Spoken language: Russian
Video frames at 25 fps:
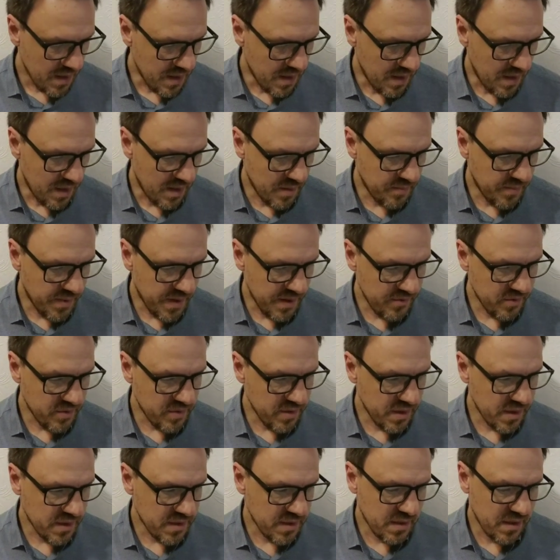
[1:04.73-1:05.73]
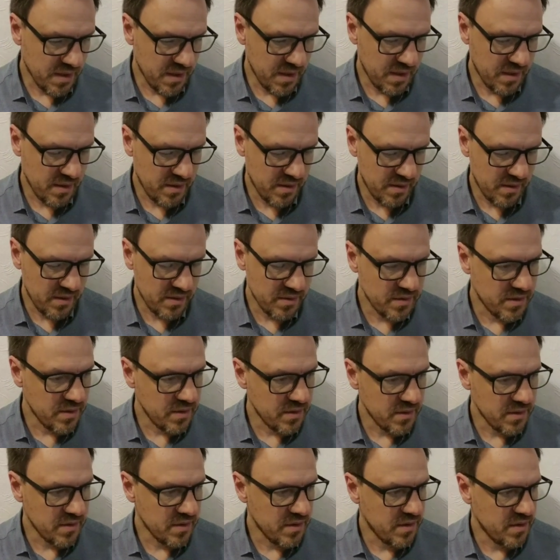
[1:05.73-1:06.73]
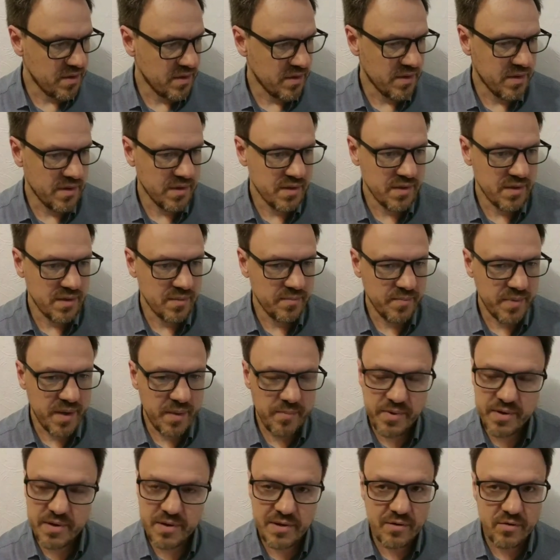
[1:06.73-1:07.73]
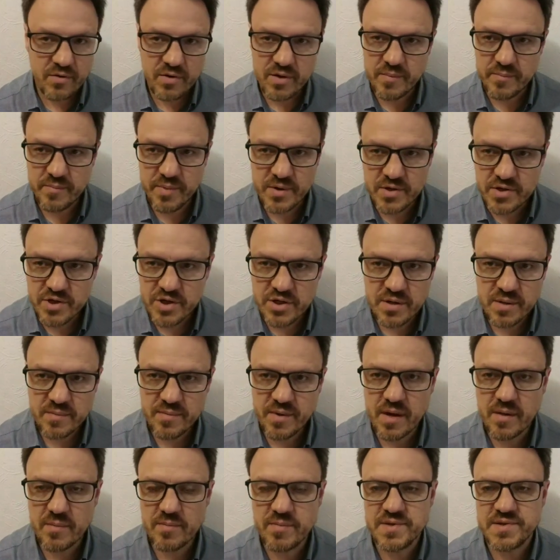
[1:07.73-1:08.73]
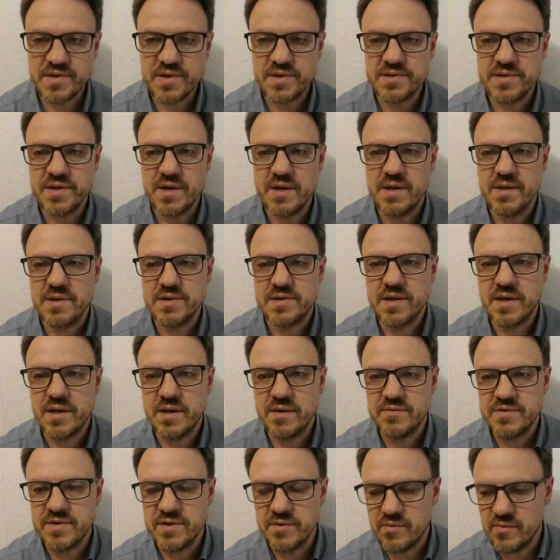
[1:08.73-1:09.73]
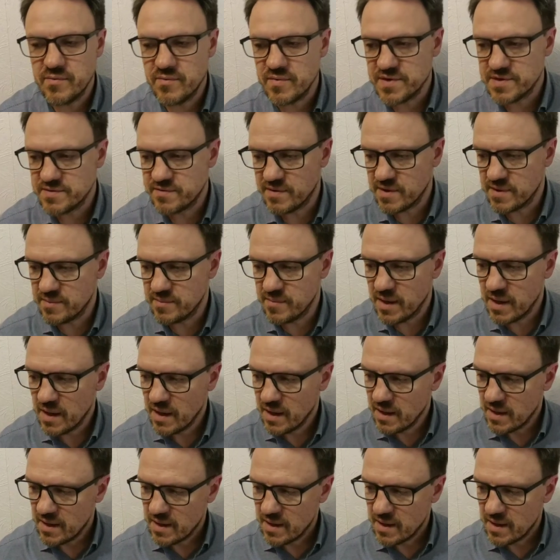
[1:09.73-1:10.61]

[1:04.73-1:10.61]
Э, Павел это э, делал э, по определенным причинам, как мы сказали, скорее всего, вызванным